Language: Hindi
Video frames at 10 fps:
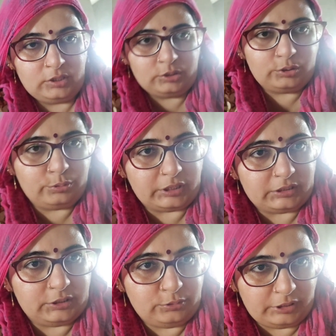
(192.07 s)

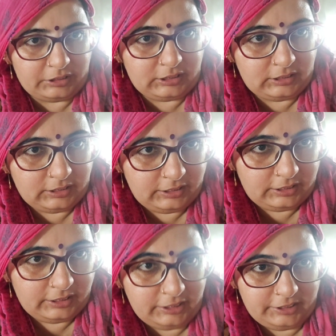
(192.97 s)
डुआंदी डुआंदी गई
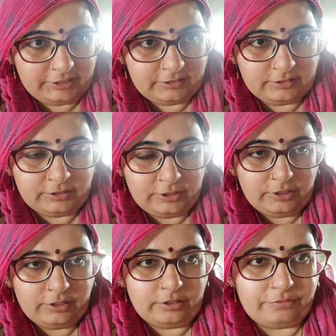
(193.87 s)
इंट
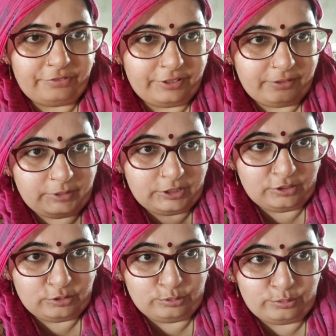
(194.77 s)
और फिर मैं इतनी
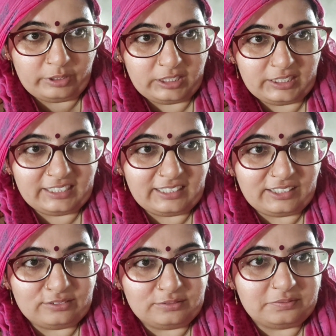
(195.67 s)
दूर ले गया आई
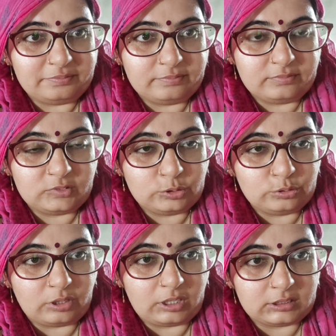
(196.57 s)
हूँ दूध और
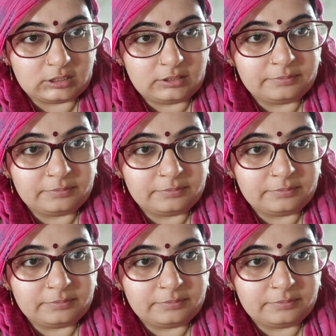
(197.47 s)
लासी